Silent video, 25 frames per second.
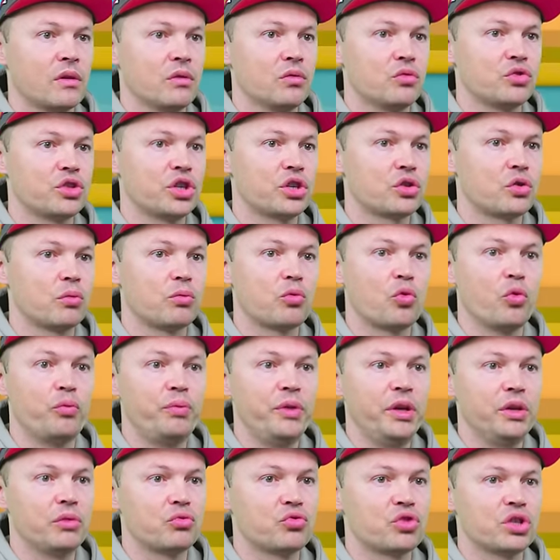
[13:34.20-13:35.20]
Уже, чтобы
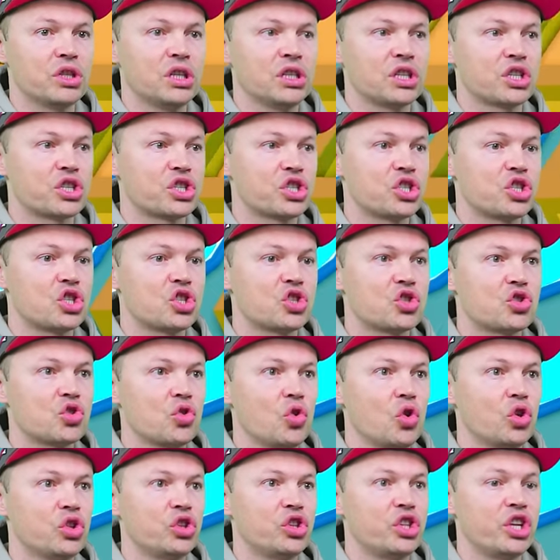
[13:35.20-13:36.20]
купить, уже надо
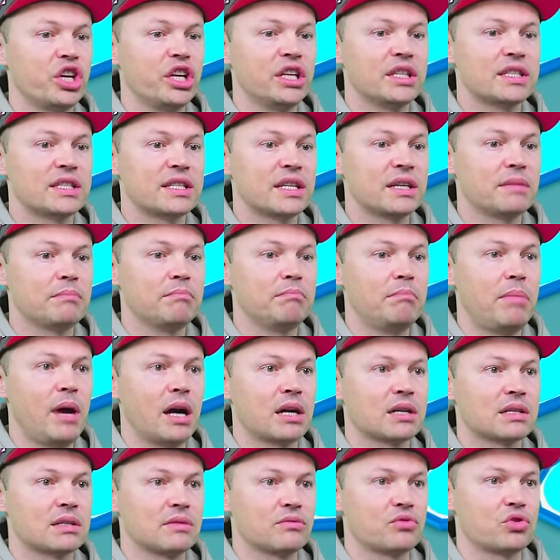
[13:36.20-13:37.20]
630
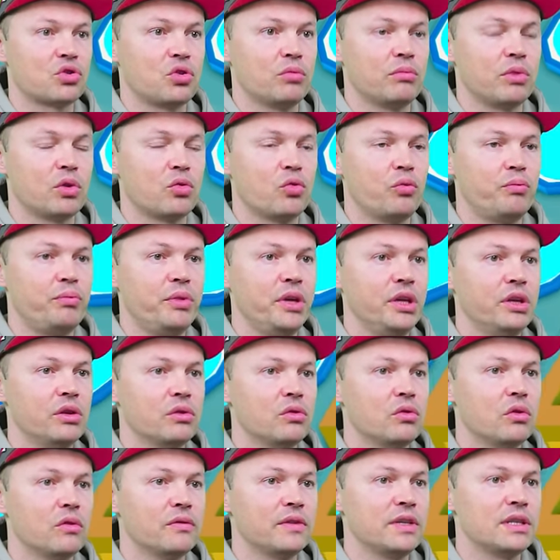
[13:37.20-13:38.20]
баксов, чтобы купить
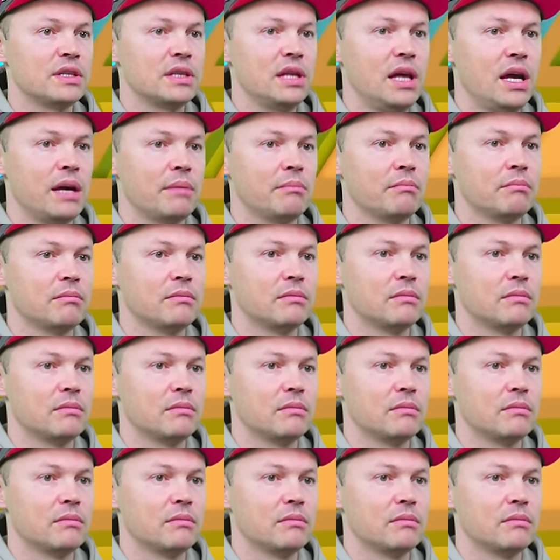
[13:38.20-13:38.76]
новый слайм.